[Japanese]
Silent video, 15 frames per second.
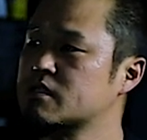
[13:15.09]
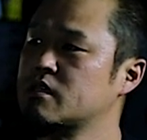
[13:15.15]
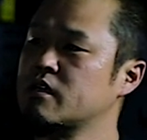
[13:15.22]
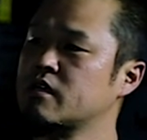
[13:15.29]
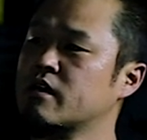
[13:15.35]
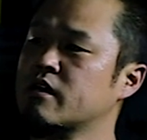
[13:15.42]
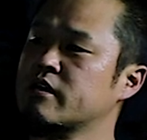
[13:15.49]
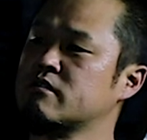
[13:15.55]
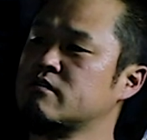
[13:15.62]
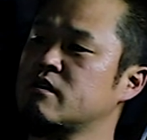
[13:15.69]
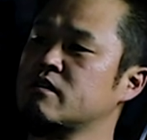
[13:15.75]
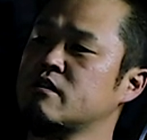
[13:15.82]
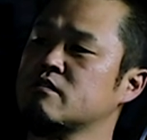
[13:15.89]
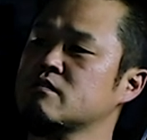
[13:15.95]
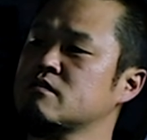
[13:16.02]
で依頼く
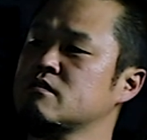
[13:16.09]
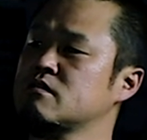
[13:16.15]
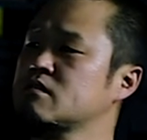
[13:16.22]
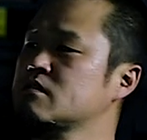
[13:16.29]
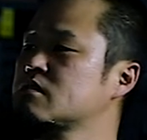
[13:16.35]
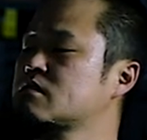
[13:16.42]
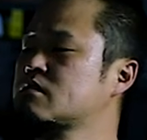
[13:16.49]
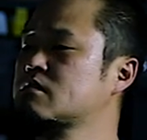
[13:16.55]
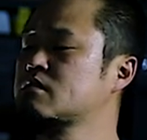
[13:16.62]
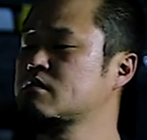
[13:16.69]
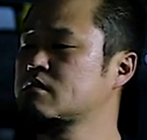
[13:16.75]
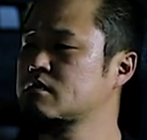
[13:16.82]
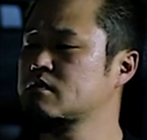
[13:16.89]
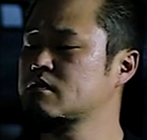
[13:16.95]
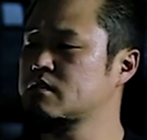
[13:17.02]
れてる
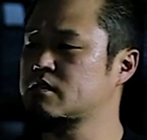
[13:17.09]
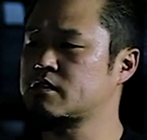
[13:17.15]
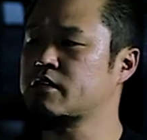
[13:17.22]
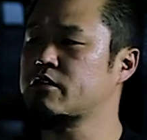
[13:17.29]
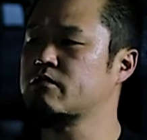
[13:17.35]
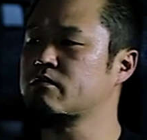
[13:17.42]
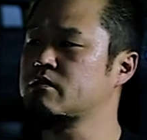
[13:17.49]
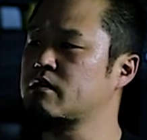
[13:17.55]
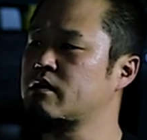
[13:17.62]
車両